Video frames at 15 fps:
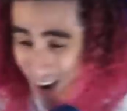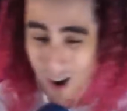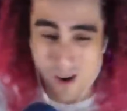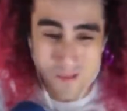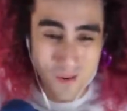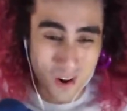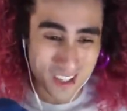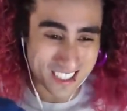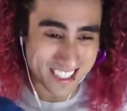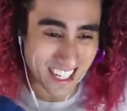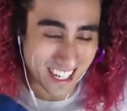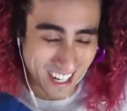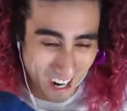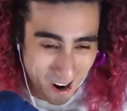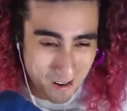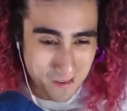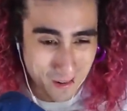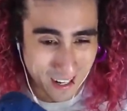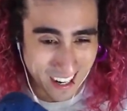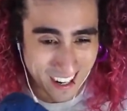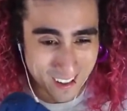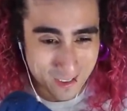Calma, moça,
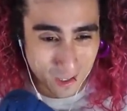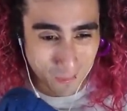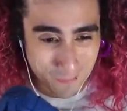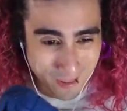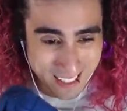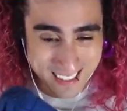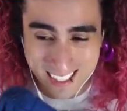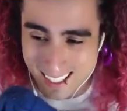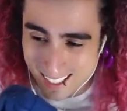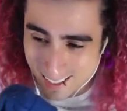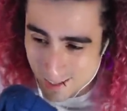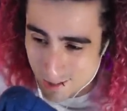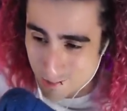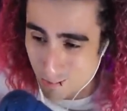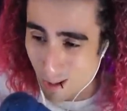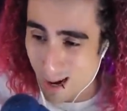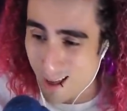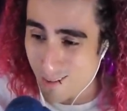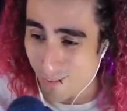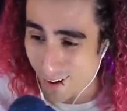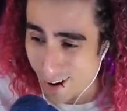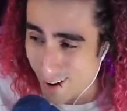calma! Eu tô aprendendo aqui uns
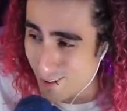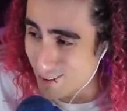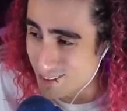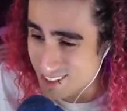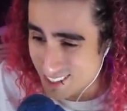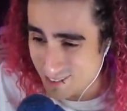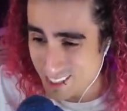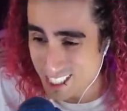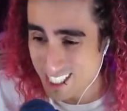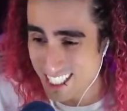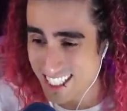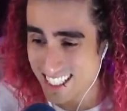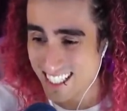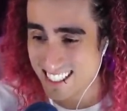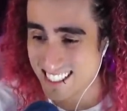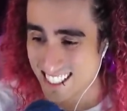palavrão, você me xinga